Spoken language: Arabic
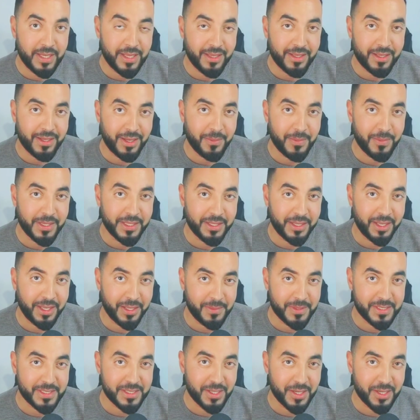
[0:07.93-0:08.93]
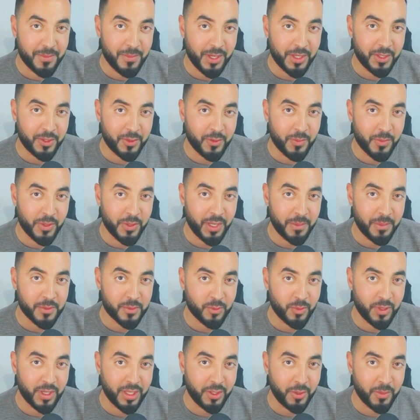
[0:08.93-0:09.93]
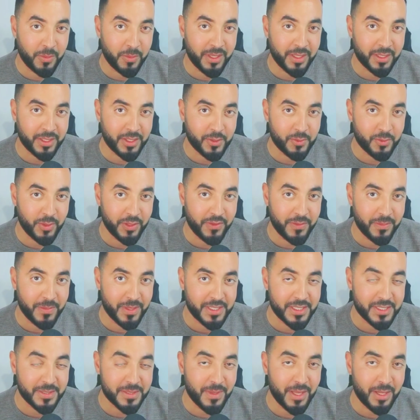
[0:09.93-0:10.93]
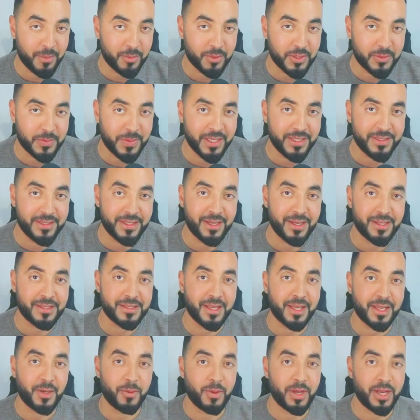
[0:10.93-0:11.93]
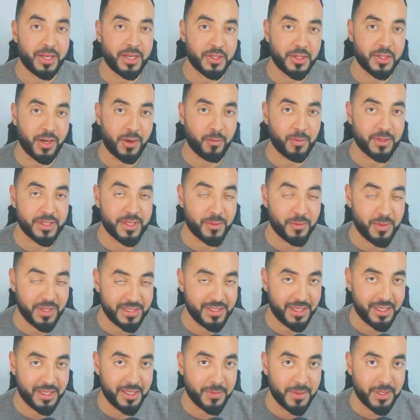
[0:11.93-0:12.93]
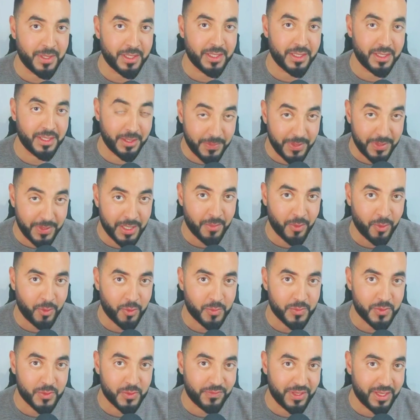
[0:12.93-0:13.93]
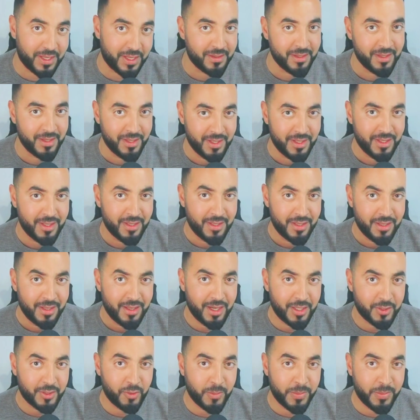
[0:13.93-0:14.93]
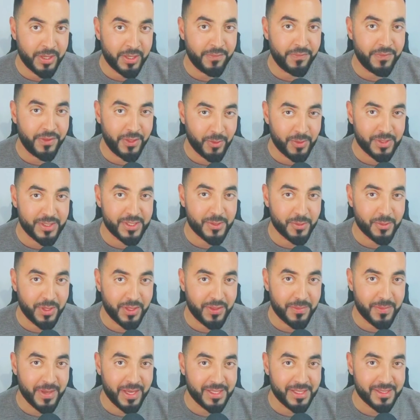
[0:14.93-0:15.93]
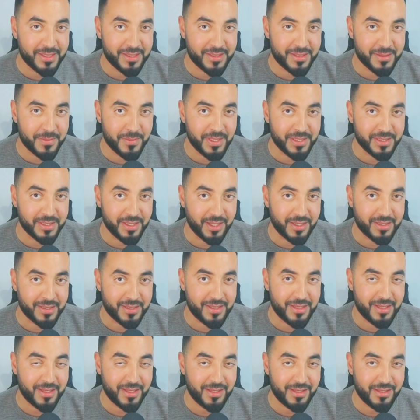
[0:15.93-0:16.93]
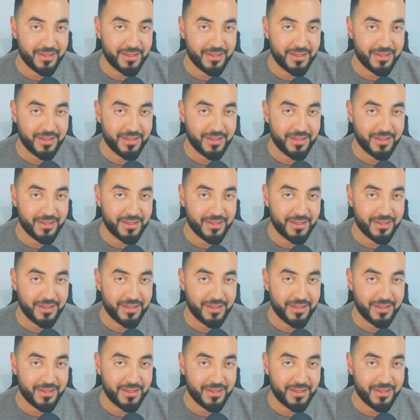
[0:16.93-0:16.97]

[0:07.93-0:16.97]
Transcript: الله الرحمن الرحيم السلام عليكم ورحمه الله وبركاته يتماس السماء المتابعين ديالنا داخل وخارج الله وطن واحد التحيه من كبيره من خوكم سفيان نضرب بالريفيون السوريت مع عزنا مازيخت